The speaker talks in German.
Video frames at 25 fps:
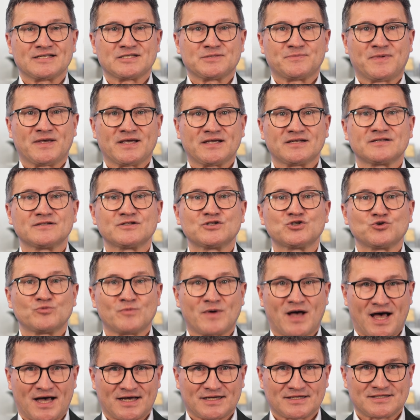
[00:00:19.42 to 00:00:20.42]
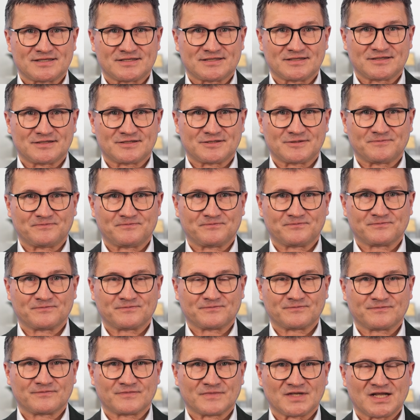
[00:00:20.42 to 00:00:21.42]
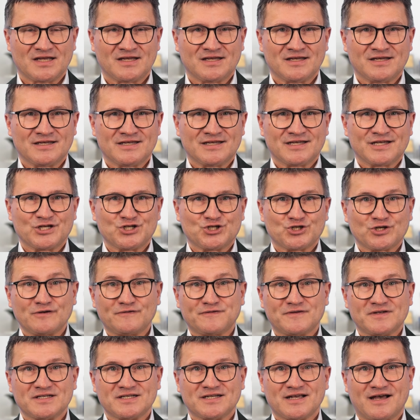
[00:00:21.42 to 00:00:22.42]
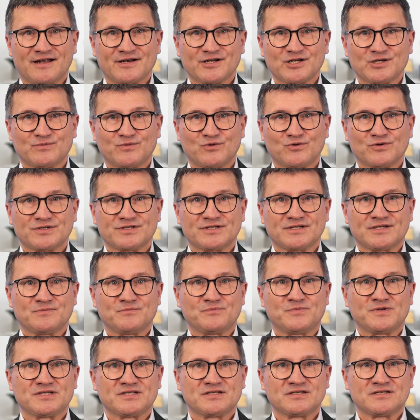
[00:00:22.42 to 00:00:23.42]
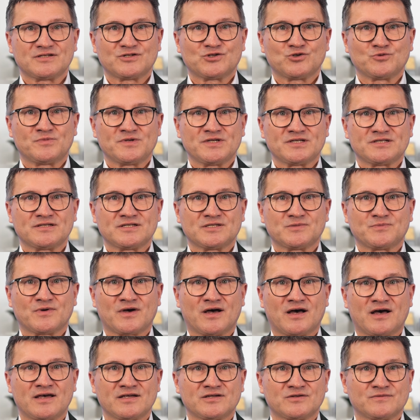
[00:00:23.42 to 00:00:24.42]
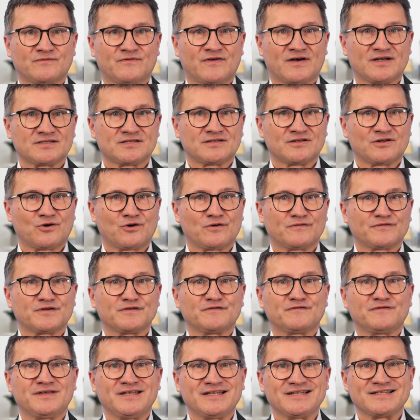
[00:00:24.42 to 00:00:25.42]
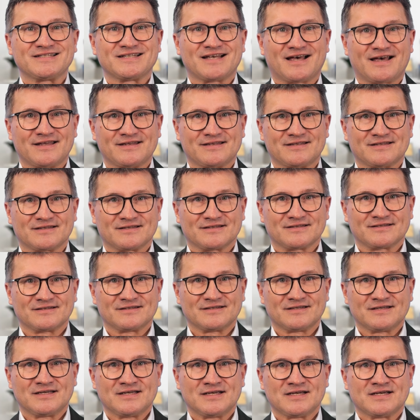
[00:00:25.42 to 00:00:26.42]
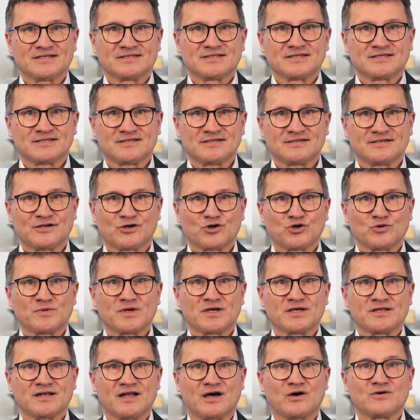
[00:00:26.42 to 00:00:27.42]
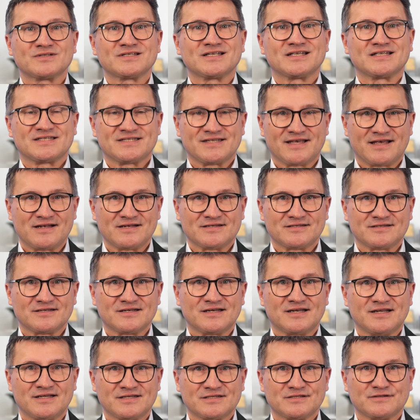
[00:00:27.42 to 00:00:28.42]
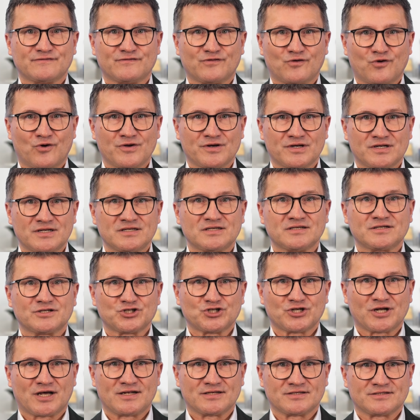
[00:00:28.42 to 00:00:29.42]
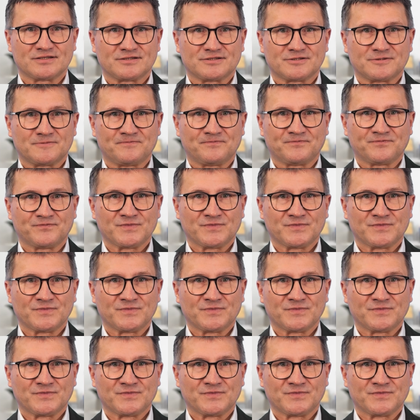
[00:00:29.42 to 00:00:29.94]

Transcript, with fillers: Aspekte zu beachten sind. Schriftliche Angebote im Business-to-Business-Bereich umfassen oft viele Seiten. Sie sind darüber hinaus selten lesefreundlich gestaltet.